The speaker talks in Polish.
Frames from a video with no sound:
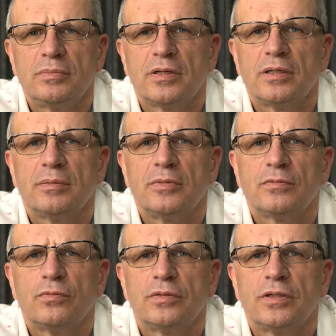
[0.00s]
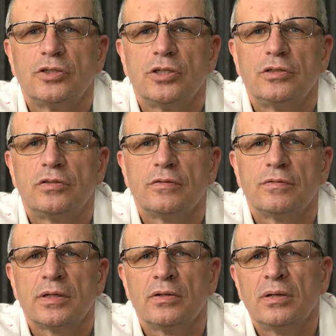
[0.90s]
celem jest funkcja
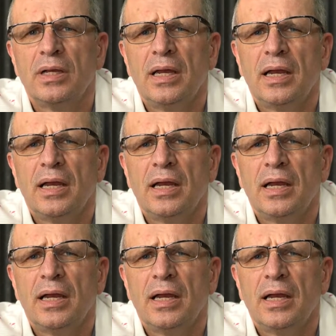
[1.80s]
dzielnicowego,